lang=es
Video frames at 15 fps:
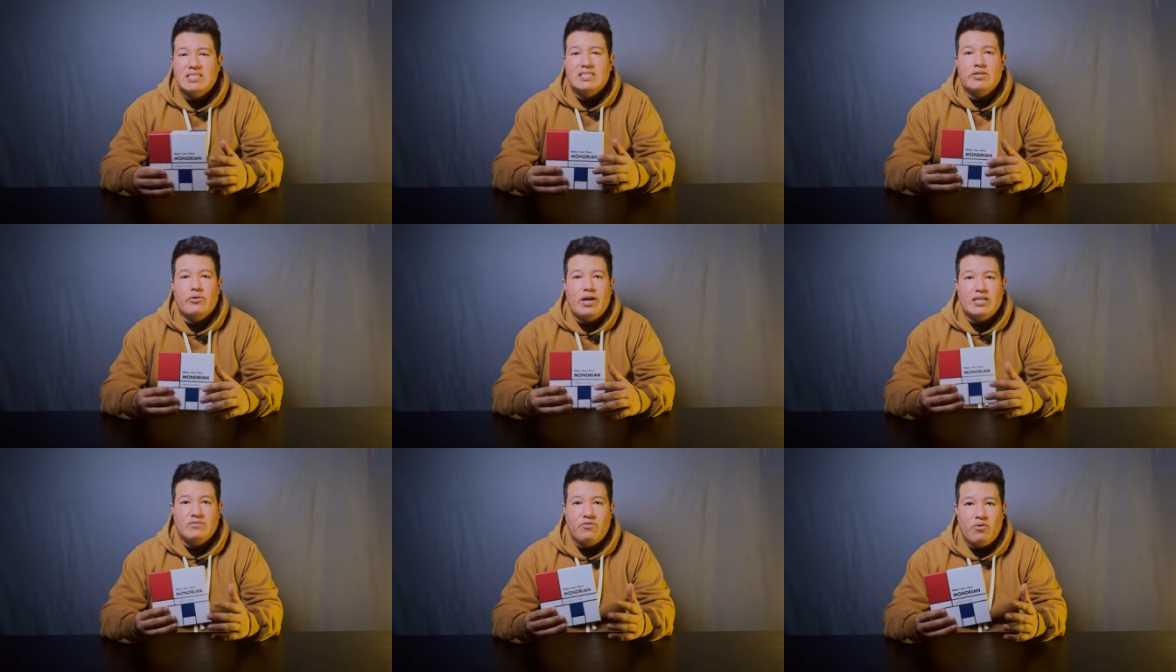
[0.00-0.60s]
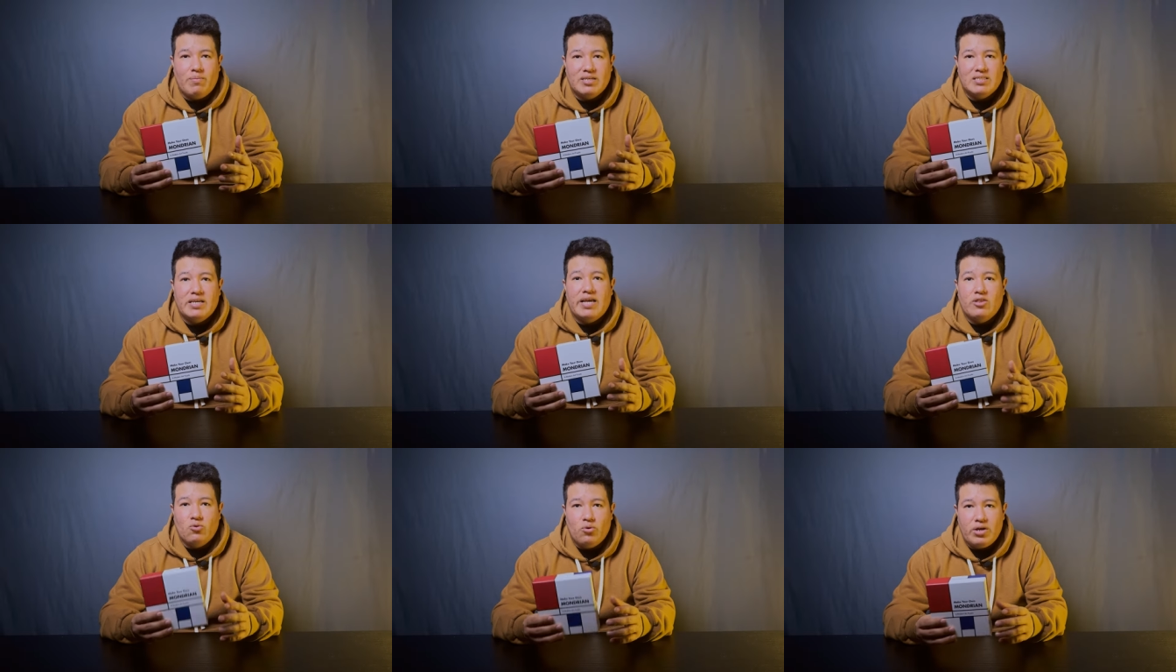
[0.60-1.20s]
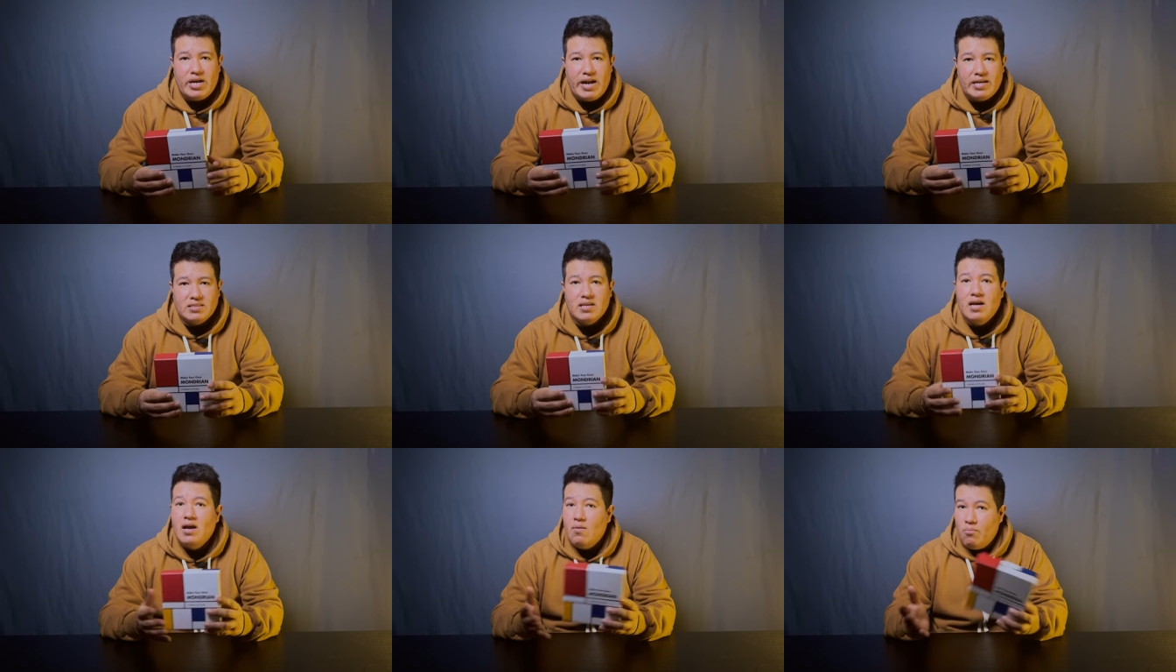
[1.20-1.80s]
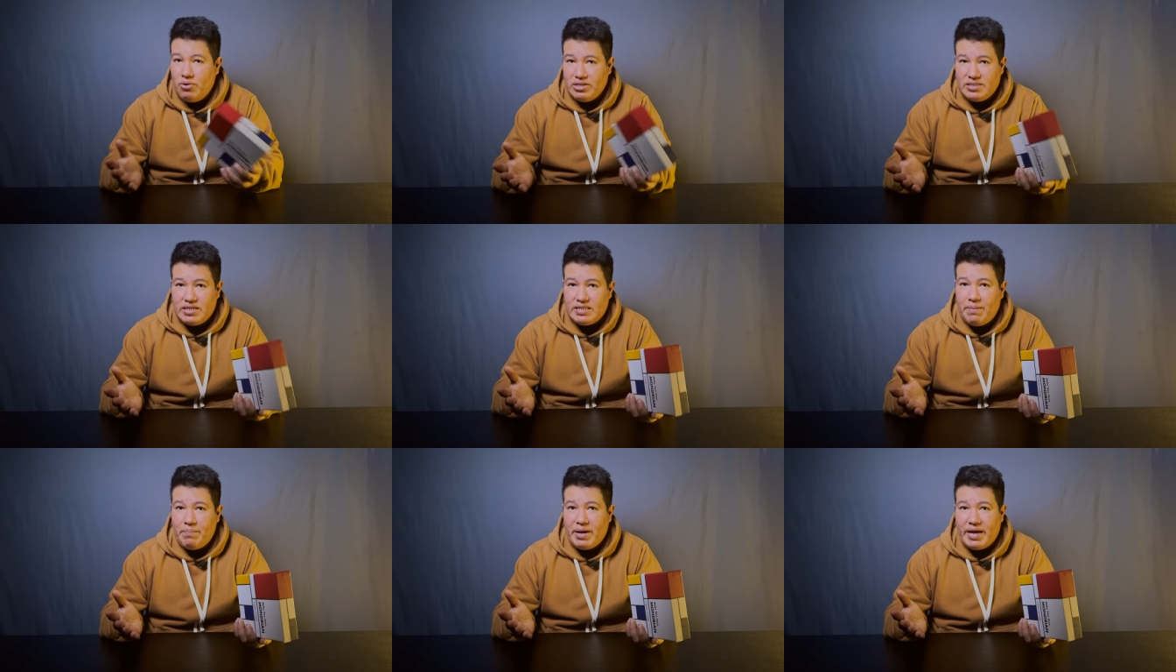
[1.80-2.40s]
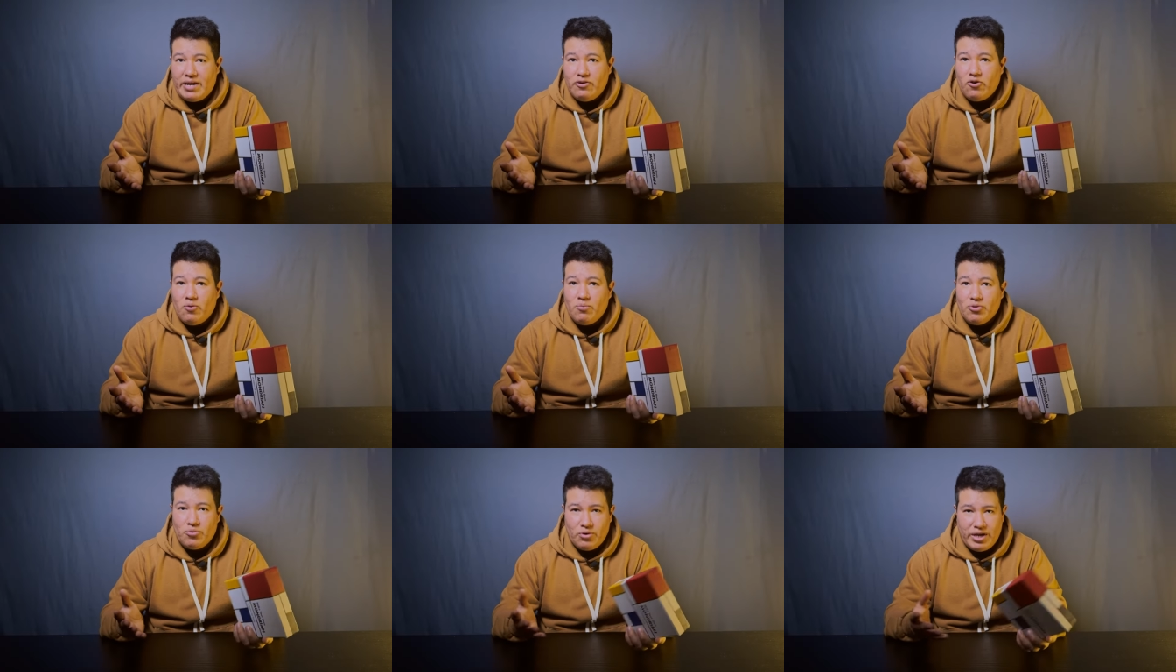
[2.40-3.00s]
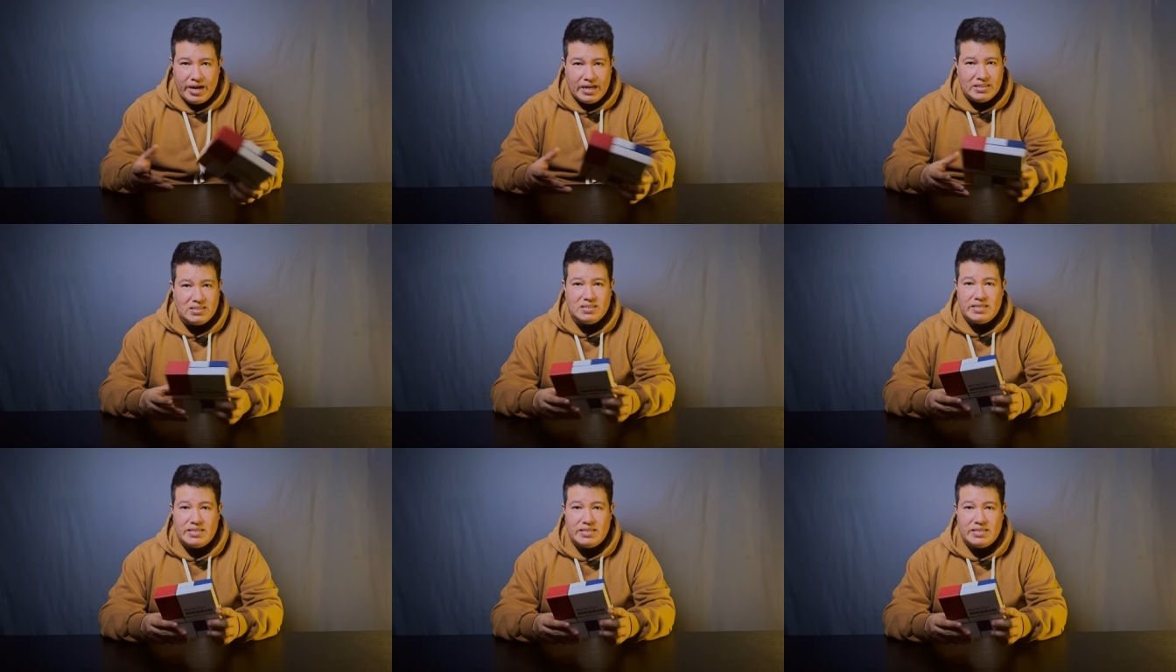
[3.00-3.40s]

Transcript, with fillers: haciendo las formas que tú quieras. Puede ser tan pequeño como tú quieras,